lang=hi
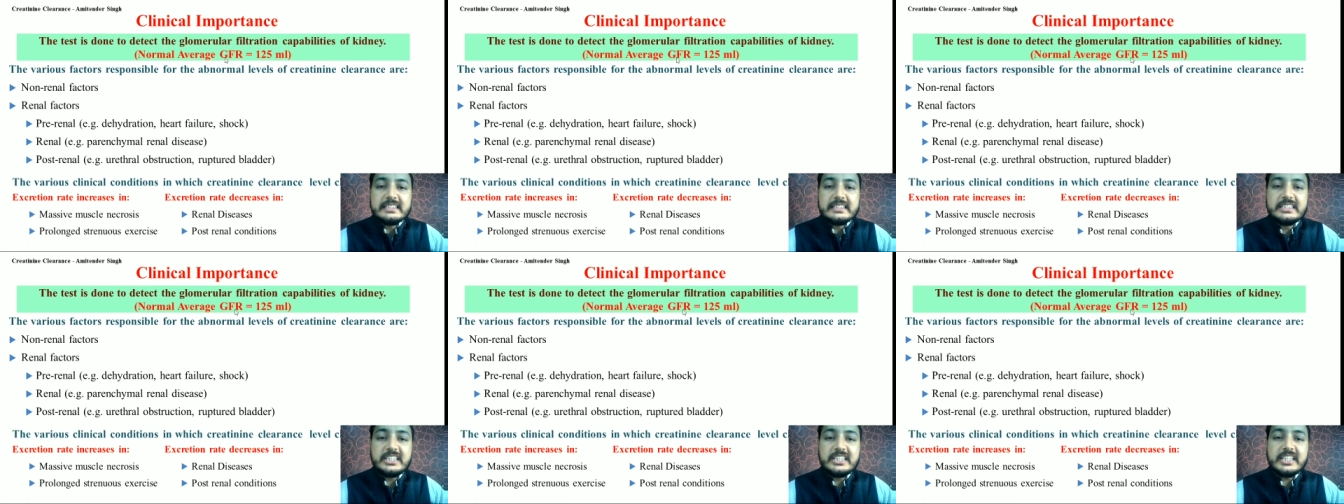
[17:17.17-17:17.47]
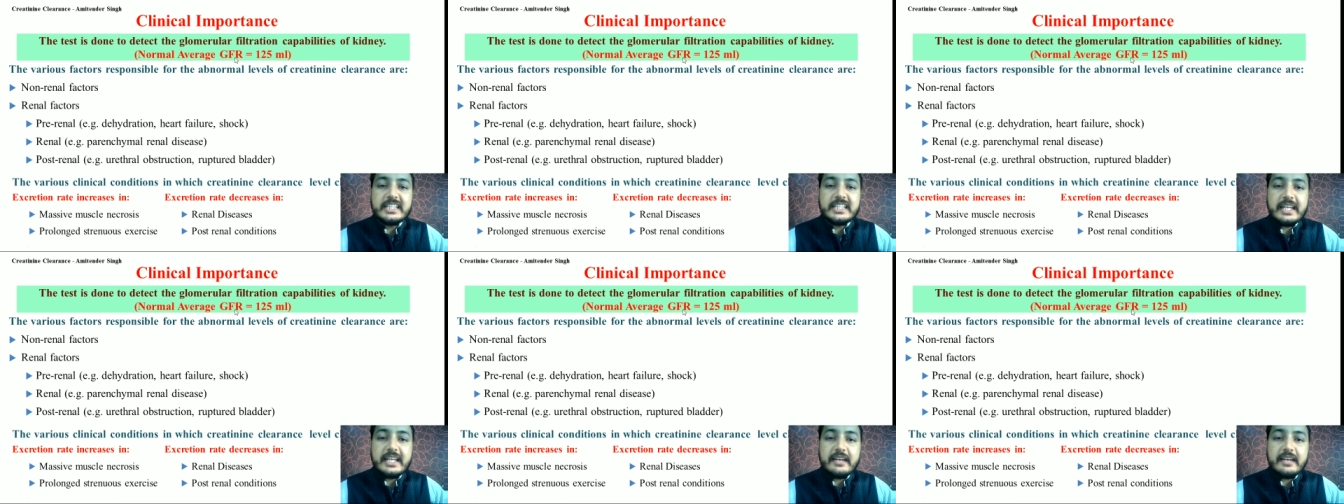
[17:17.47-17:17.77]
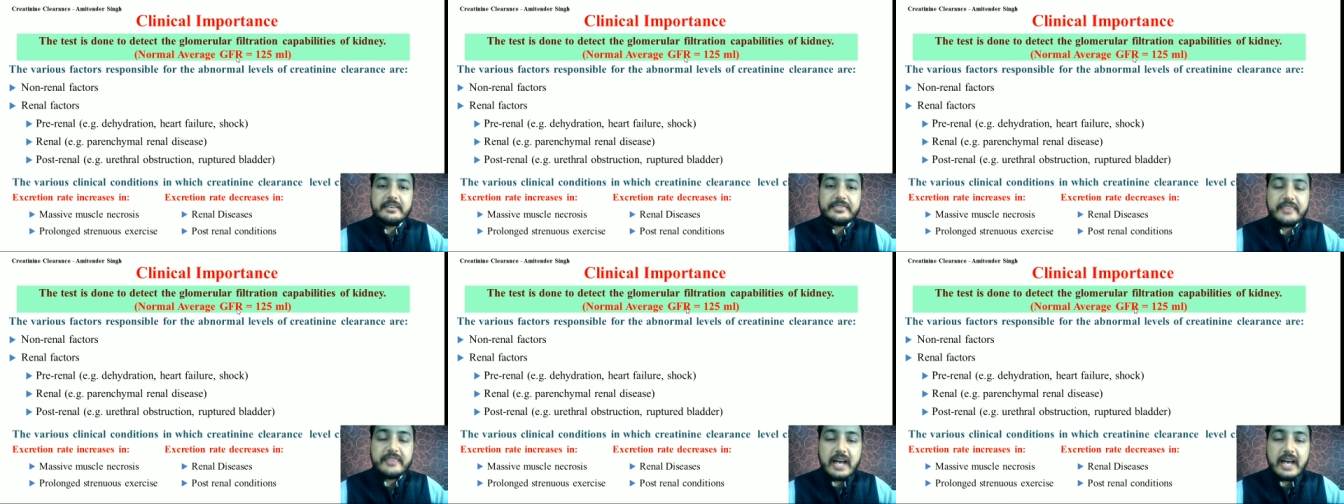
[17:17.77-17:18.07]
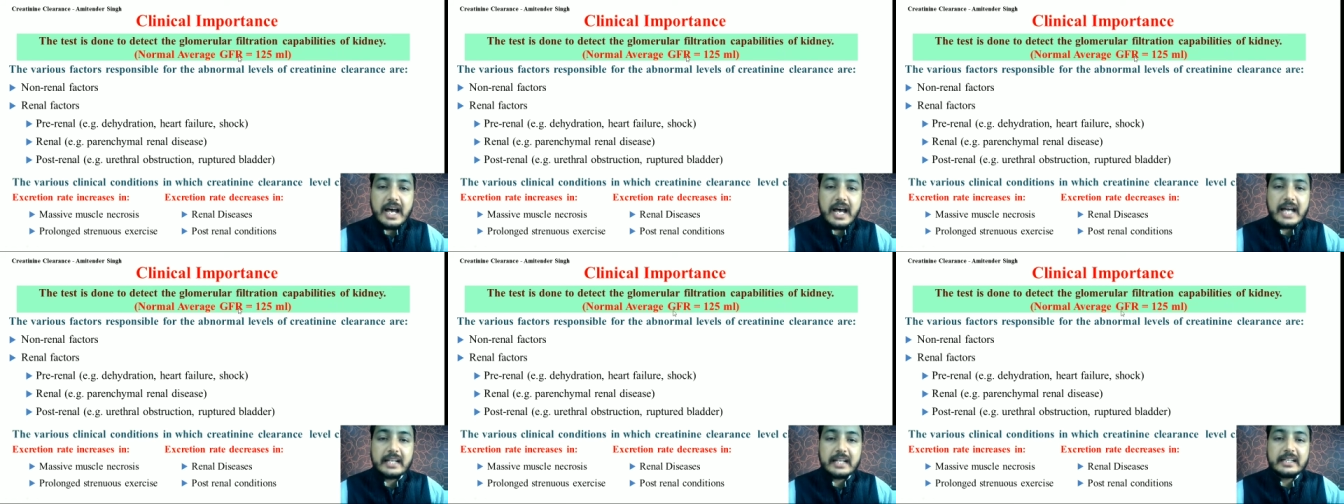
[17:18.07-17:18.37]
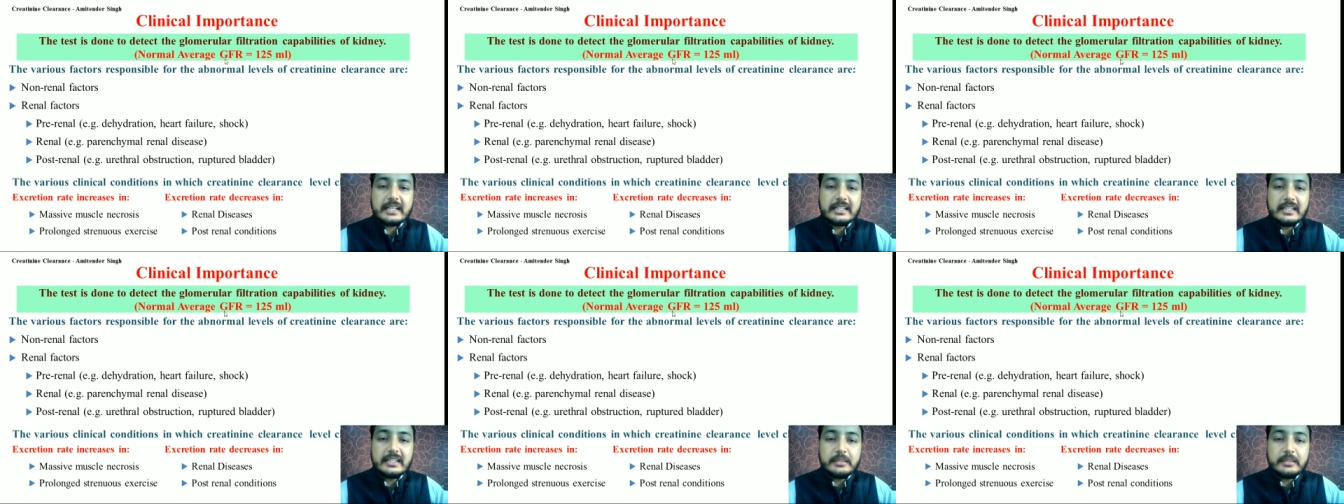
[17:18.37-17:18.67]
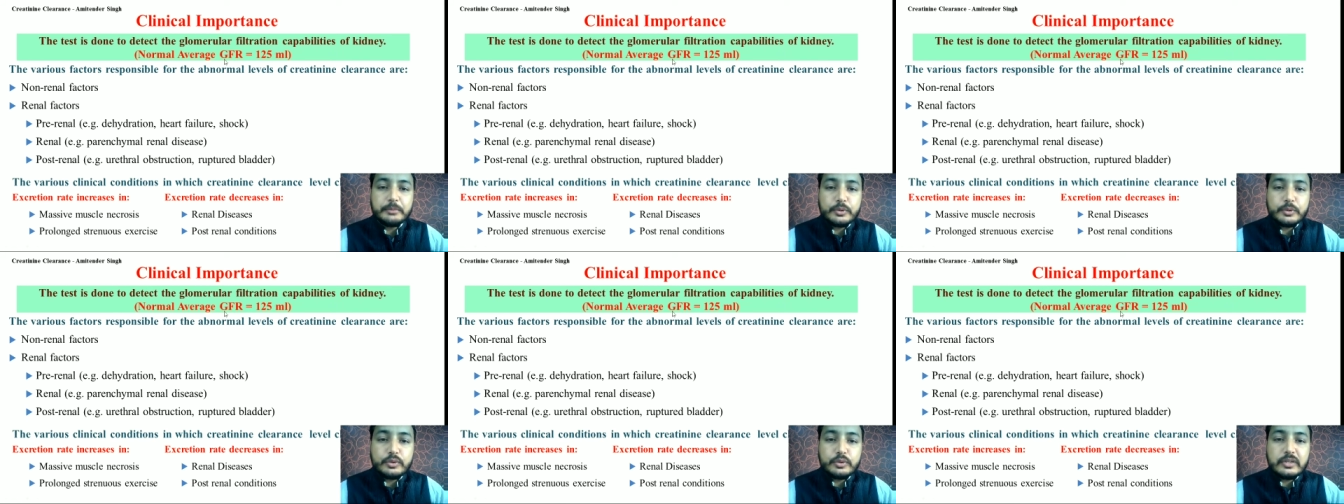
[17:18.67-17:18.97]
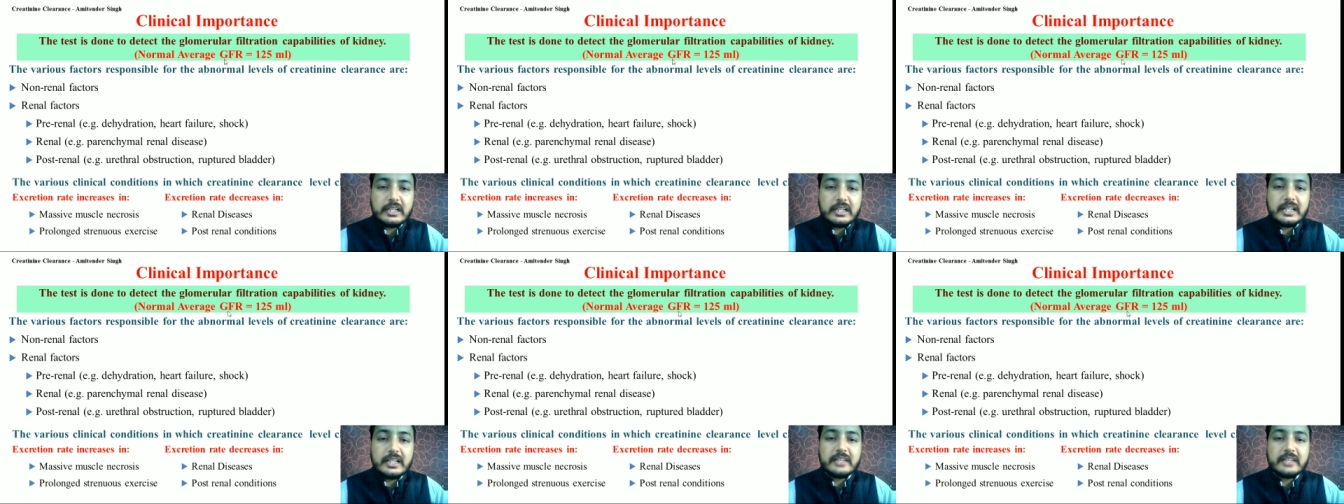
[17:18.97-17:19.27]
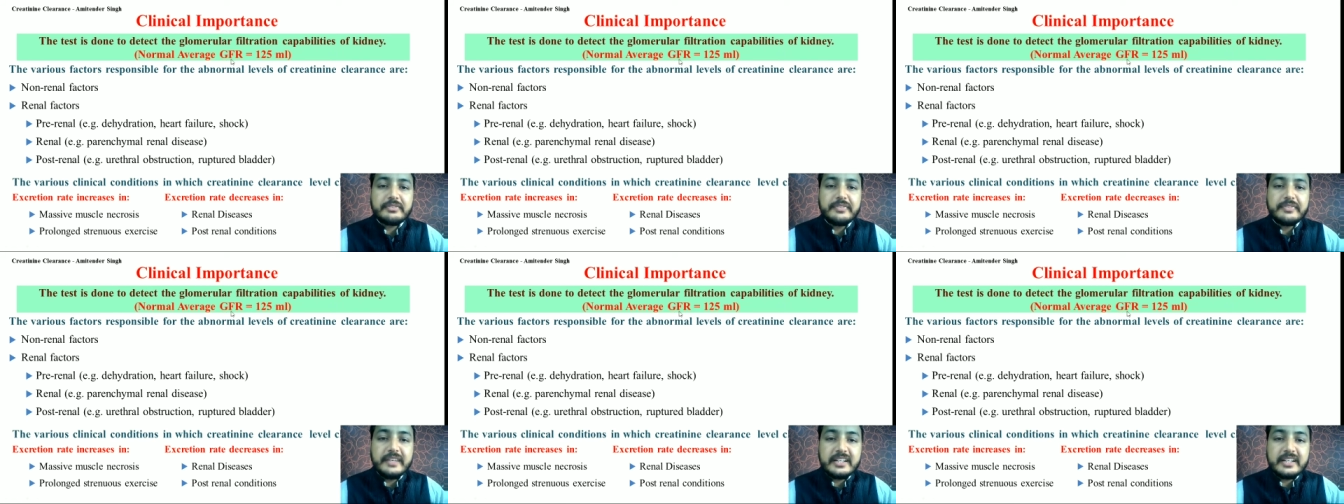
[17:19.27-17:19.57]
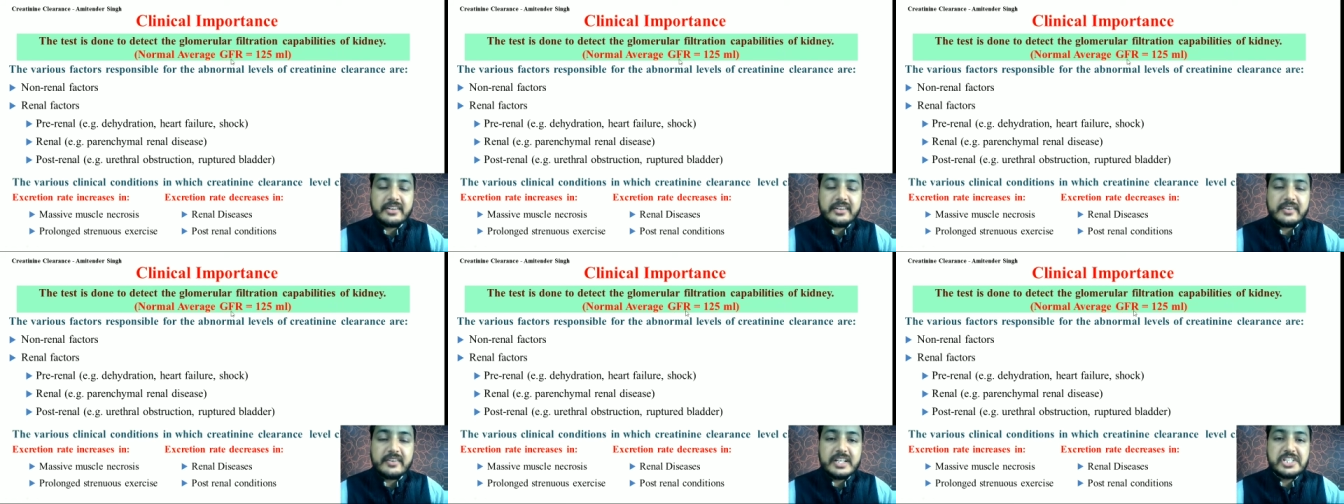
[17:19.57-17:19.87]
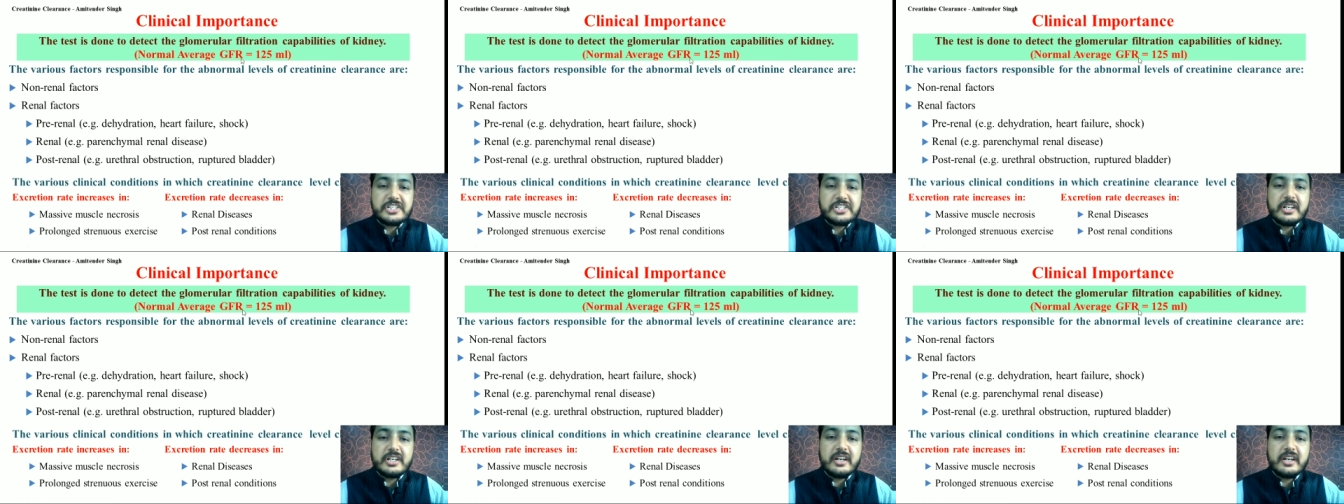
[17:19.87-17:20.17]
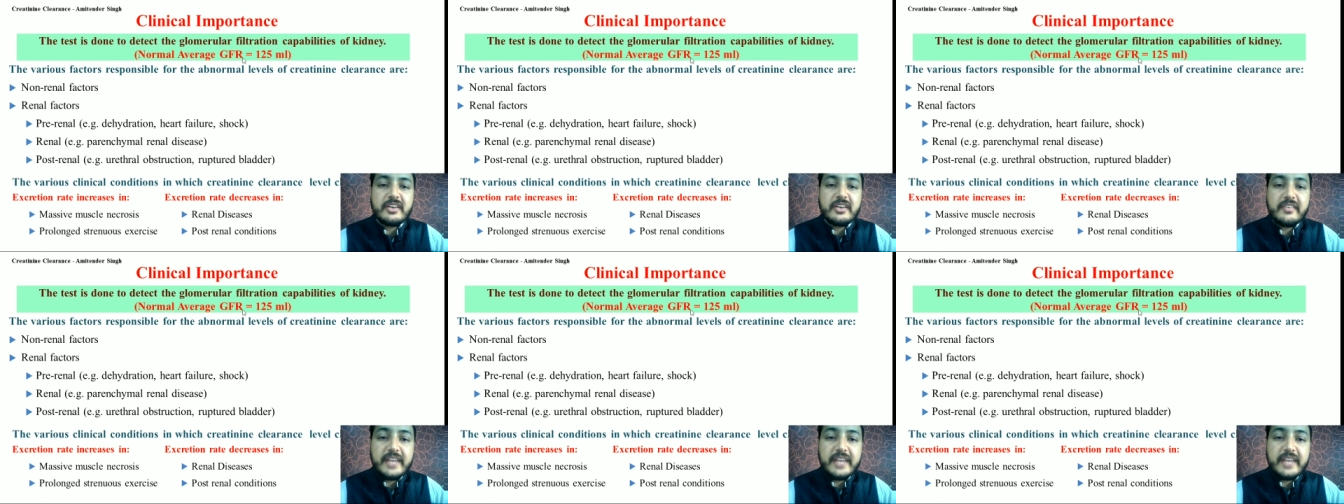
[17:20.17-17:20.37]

जी एफ आर ग्लमरूलर फिल्ट्रेशन